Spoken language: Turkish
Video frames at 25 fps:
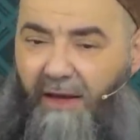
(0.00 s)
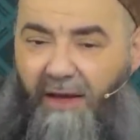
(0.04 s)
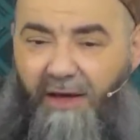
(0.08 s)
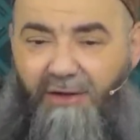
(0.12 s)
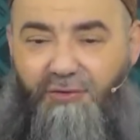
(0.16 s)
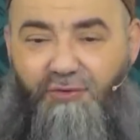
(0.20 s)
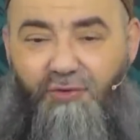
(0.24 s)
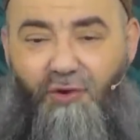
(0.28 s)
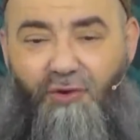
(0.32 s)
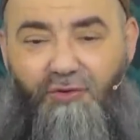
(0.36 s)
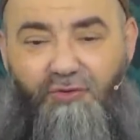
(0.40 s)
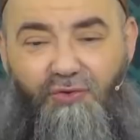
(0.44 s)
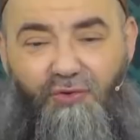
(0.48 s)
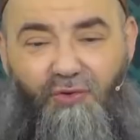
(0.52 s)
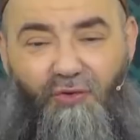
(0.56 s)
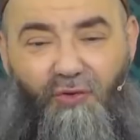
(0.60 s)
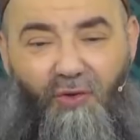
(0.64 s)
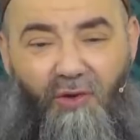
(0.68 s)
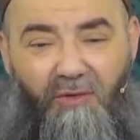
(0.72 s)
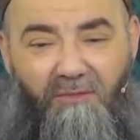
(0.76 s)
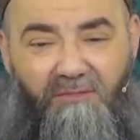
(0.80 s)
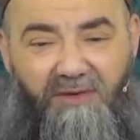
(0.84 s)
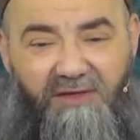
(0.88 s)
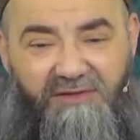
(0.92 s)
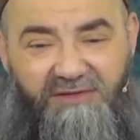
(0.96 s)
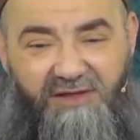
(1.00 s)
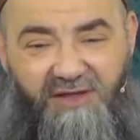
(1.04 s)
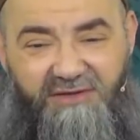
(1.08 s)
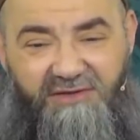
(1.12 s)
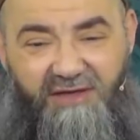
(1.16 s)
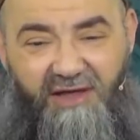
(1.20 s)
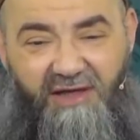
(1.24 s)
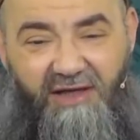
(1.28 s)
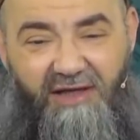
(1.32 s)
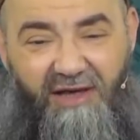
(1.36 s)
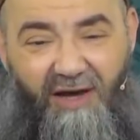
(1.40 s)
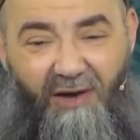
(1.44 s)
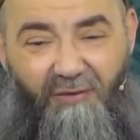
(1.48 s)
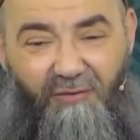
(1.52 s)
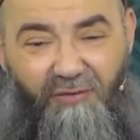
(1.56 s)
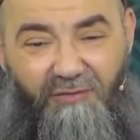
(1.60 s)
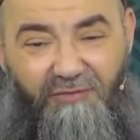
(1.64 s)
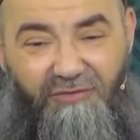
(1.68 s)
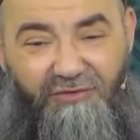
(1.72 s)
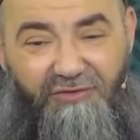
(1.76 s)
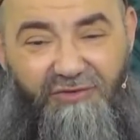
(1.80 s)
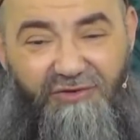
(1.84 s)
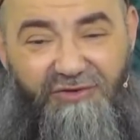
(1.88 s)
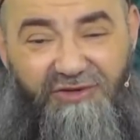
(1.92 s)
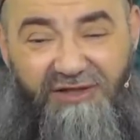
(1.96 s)
E çocuğun 15 yaşındaki
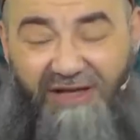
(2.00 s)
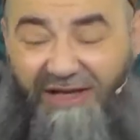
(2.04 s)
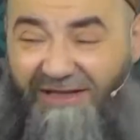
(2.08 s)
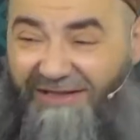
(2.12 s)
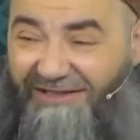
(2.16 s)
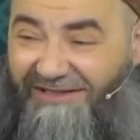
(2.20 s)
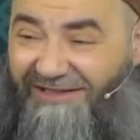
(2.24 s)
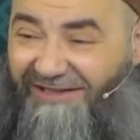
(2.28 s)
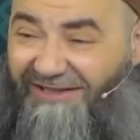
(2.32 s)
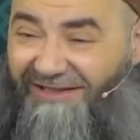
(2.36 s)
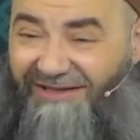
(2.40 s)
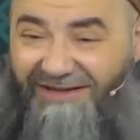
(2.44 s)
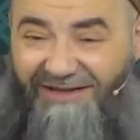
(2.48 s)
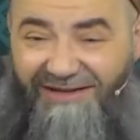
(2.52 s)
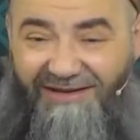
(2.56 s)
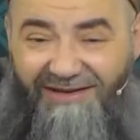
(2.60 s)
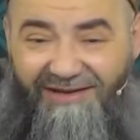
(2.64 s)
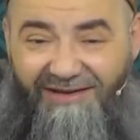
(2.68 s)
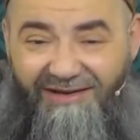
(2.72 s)
yavrumuzun şehidin